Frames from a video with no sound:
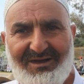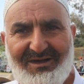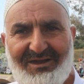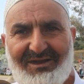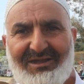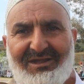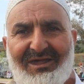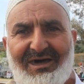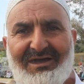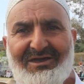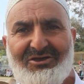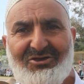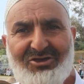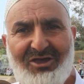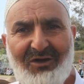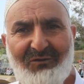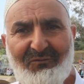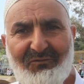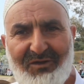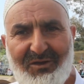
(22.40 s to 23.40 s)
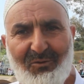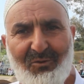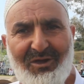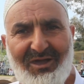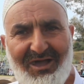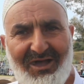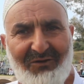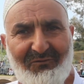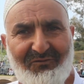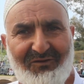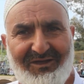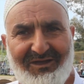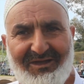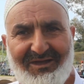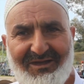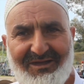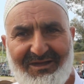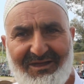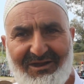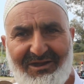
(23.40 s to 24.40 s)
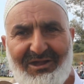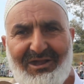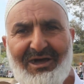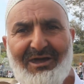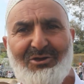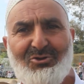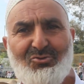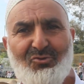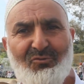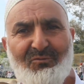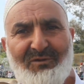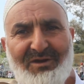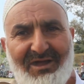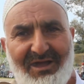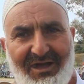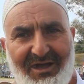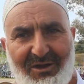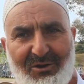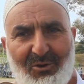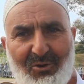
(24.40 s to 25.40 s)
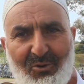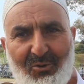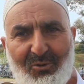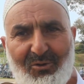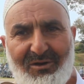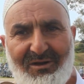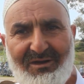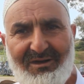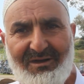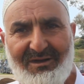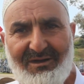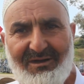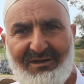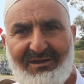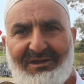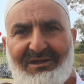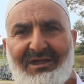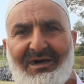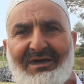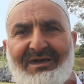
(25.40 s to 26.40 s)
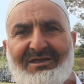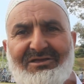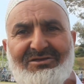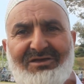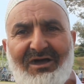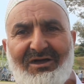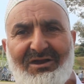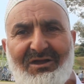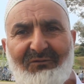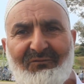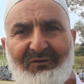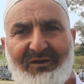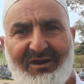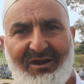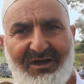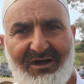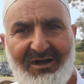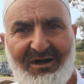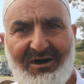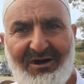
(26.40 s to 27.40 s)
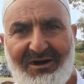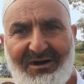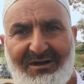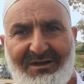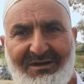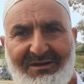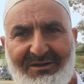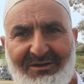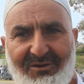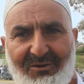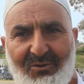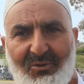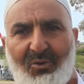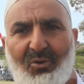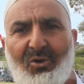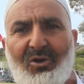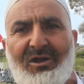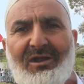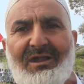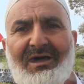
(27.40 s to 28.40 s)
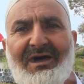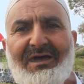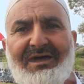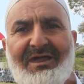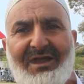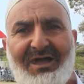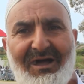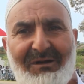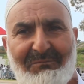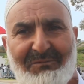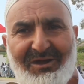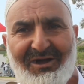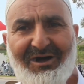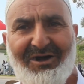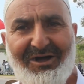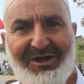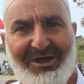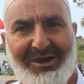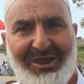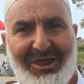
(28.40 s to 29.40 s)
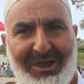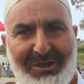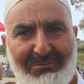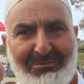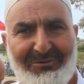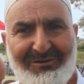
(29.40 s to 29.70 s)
الله يشافيه ويعافيه الله يشوف من حاله الله يذقنا في الرخاء والله يرحمنا قريب